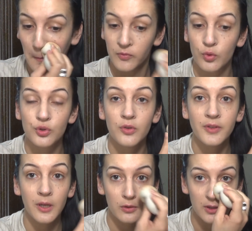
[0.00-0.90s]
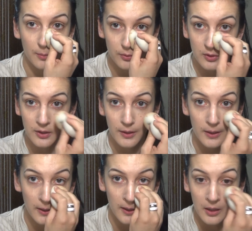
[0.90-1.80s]
Donc je viens le
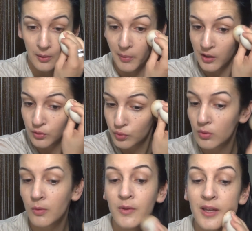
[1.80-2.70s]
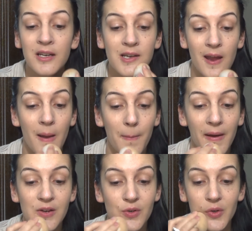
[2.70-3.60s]
tapoter partout sur mon visage et
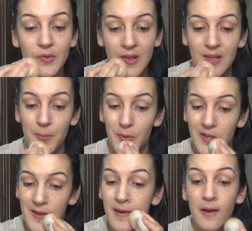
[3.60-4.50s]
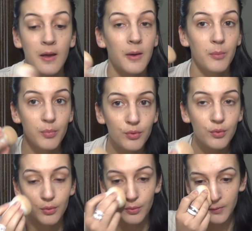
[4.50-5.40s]
après je reviens tapoter
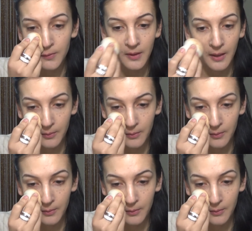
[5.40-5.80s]
plus